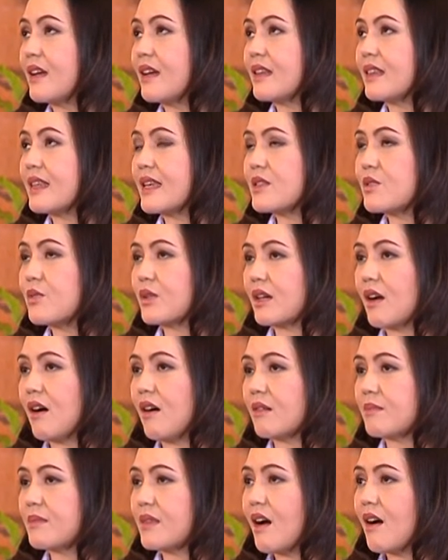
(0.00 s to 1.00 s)
ในส่วนขอ
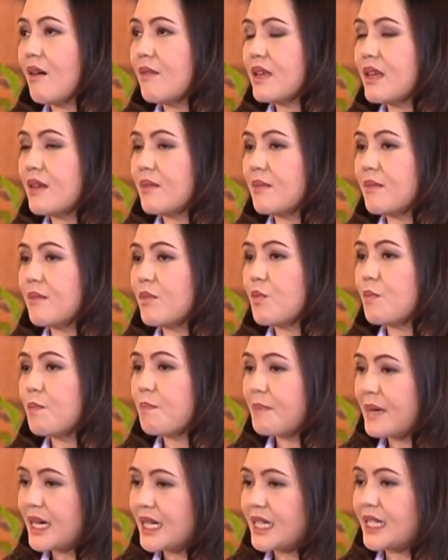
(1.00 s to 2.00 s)
งต้อหินมุม
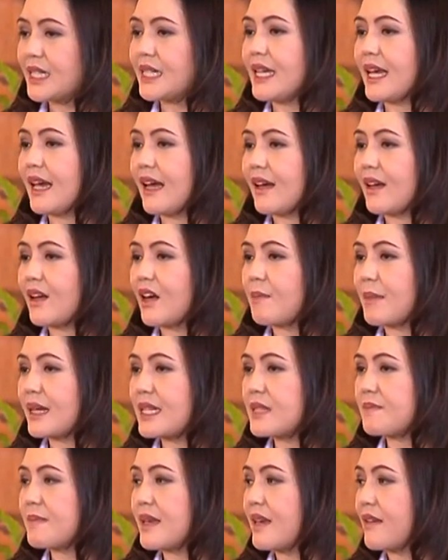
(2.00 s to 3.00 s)
เปิดเนี่ยก็มัก
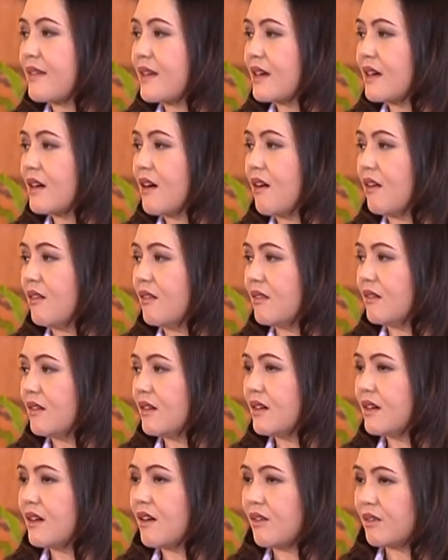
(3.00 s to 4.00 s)
จะเป็นในเรื่องของ
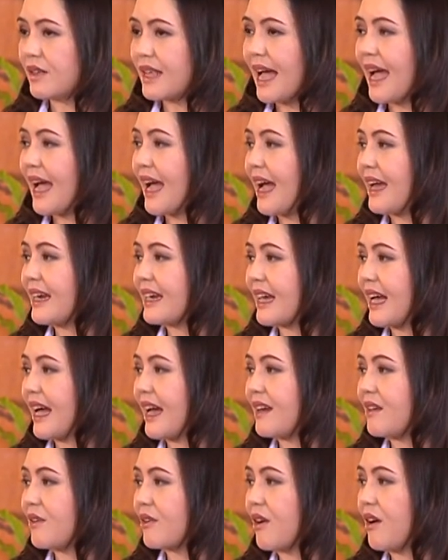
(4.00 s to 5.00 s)
ของยานะคะ
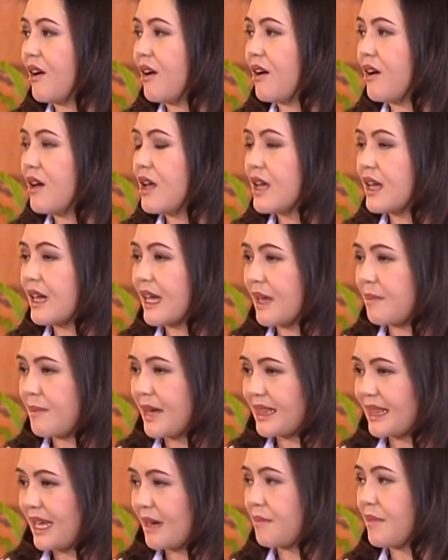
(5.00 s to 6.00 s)
แล้วก็การ
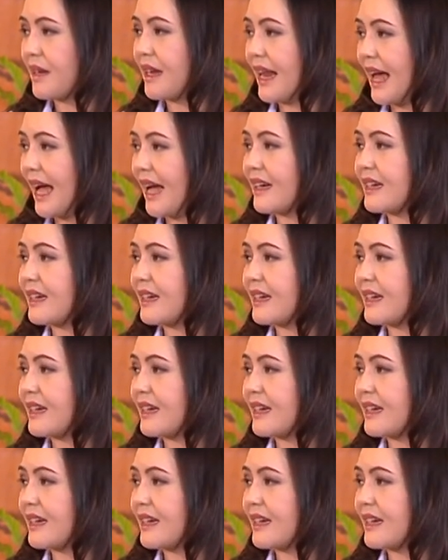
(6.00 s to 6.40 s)
ผ่าตัดเป็นหลัก